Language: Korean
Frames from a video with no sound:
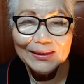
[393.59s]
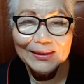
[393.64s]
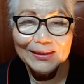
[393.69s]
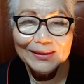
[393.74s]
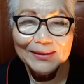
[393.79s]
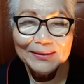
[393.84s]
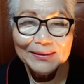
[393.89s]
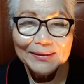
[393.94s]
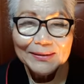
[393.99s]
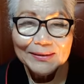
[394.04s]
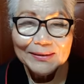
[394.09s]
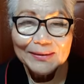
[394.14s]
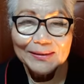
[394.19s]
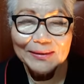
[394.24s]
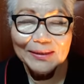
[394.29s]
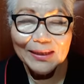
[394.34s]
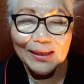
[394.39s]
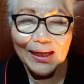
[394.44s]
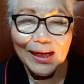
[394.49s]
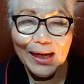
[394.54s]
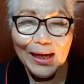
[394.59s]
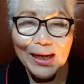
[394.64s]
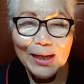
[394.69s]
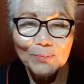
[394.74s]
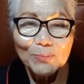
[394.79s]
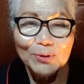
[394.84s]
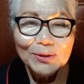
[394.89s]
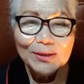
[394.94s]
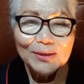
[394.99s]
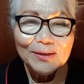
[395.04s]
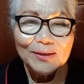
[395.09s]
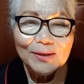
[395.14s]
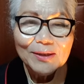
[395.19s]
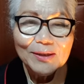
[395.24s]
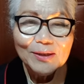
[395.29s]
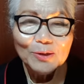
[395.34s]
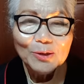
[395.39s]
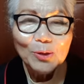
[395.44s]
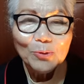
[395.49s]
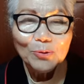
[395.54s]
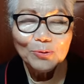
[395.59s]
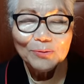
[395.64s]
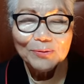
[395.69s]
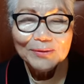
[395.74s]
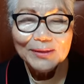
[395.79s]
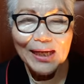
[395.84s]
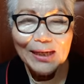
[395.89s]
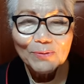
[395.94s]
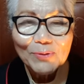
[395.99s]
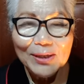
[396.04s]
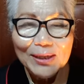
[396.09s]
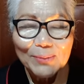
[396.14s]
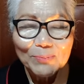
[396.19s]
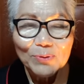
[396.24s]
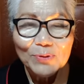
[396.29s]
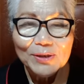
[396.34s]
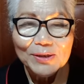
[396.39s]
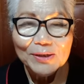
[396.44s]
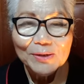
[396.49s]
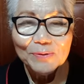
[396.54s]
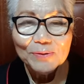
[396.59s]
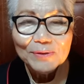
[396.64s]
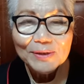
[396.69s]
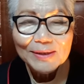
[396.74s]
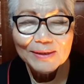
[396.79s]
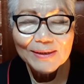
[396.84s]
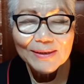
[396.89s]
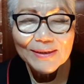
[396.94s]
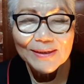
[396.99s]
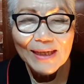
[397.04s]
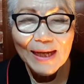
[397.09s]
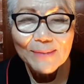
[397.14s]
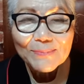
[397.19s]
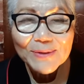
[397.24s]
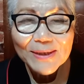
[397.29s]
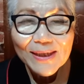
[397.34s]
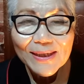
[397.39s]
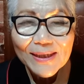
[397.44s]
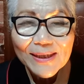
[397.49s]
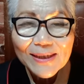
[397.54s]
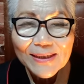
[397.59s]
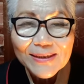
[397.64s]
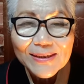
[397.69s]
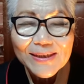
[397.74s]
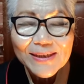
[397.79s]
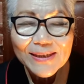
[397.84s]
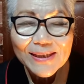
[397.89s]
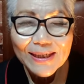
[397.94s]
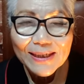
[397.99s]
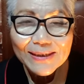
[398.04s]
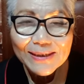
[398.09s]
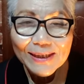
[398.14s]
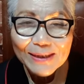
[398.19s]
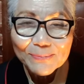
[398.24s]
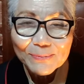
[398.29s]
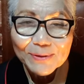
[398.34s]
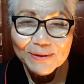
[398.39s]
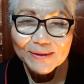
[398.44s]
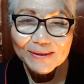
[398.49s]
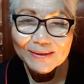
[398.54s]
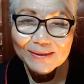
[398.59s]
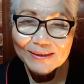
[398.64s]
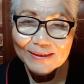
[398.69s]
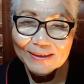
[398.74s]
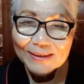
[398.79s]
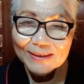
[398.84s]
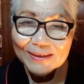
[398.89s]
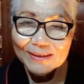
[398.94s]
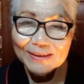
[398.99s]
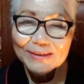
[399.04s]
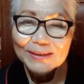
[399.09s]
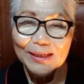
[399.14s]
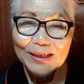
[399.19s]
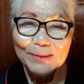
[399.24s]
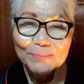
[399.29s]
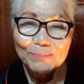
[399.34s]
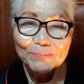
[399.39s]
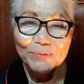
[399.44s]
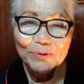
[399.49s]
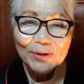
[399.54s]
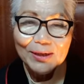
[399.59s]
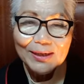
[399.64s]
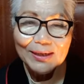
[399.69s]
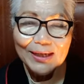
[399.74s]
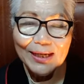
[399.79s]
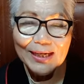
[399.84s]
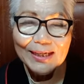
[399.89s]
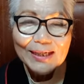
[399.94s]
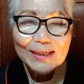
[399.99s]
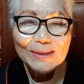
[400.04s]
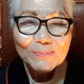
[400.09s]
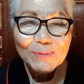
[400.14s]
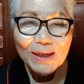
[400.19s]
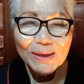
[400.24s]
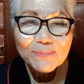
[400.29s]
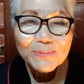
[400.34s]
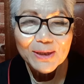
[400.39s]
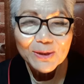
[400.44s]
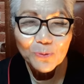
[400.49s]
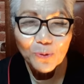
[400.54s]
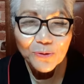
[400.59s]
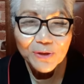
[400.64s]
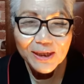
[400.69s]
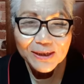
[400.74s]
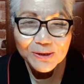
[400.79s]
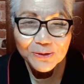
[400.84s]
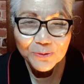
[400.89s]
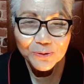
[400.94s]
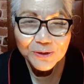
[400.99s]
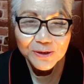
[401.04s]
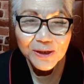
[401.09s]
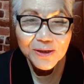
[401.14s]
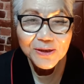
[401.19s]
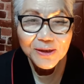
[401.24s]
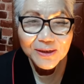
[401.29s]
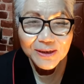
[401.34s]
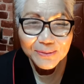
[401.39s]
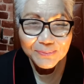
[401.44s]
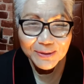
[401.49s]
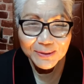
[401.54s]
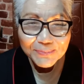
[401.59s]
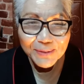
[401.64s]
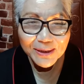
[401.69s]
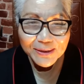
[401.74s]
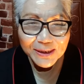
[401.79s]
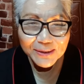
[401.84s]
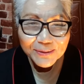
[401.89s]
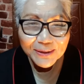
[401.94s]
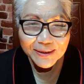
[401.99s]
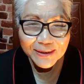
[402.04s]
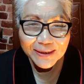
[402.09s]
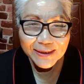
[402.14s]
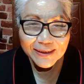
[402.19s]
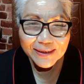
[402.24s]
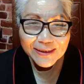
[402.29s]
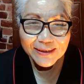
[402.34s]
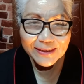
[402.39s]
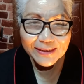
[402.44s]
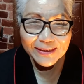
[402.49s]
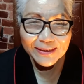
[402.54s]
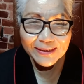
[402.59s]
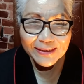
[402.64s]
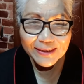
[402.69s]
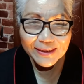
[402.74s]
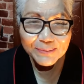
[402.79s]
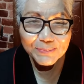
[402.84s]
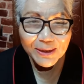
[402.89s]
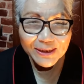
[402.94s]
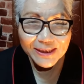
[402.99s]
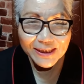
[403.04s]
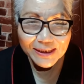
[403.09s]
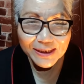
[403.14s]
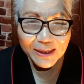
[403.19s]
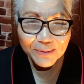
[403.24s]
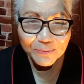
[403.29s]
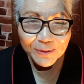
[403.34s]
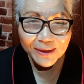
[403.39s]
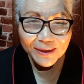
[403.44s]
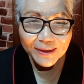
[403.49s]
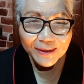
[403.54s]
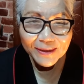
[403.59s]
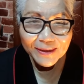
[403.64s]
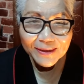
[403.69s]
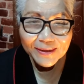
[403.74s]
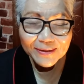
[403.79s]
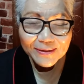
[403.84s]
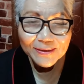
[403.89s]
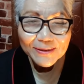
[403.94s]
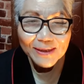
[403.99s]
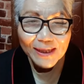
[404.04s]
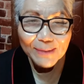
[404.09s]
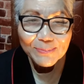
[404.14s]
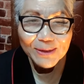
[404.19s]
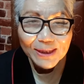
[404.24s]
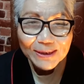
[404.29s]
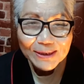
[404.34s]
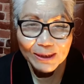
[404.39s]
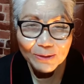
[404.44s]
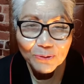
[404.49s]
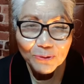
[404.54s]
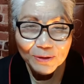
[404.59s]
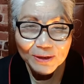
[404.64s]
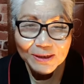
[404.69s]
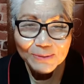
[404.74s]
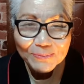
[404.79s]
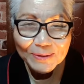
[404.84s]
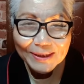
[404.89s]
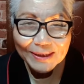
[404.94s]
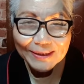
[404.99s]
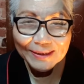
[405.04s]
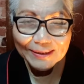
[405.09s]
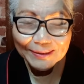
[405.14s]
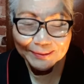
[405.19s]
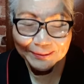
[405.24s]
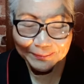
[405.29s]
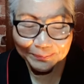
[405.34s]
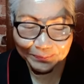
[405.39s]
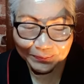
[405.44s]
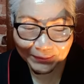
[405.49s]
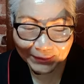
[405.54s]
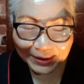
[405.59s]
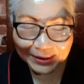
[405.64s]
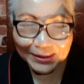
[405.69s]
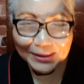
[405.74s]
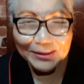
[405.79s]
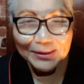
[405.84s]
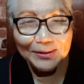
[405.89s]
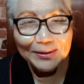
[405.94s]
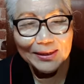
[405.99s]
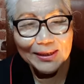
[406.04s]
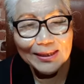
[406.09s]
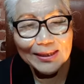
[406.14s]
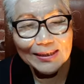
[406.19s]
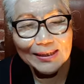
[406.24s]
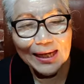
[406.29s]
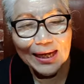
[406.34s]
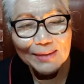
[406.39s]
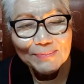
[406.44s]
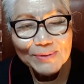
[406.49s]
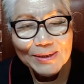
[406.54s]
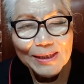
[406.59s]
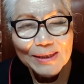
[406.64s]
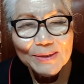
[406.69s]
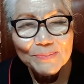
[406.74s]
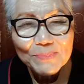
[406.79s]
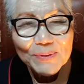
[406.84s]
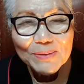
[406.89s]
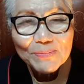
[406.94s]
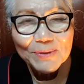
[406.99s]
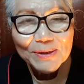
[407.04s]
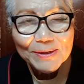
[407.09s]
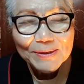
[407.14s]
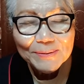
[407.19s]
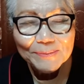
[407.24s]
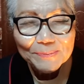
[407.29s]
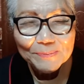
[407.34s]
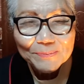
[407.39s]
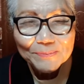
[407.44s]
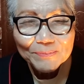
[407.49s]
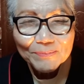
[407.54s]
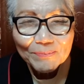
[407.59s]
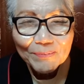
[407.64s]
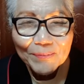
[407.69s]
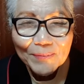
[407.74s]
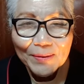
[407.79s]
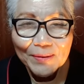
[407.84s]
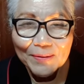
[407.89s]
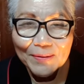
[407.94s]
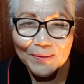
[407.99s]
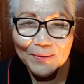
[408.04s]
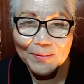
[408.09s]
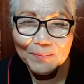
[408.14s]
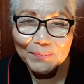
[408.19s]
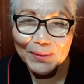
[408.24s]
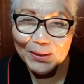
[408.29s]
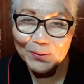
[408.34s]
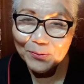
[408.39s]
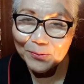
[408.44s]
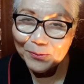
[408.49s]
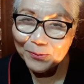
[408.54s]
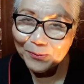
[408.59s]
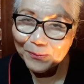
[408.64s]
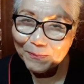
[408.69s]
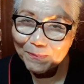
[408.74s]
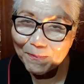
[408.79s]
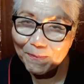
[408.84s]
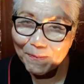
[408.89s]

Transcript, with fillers: 어, 아무리 어려운 난관에 부딪혀도 늘 감사가 끊이지 않은 사람은 그 사람과 하나님이 함께 동행하시고 성령님이 임하, 이, 이, 임하시기 때문에 그런 감사가 나오는 것입니다. 그래서 감사의 비밀은 바로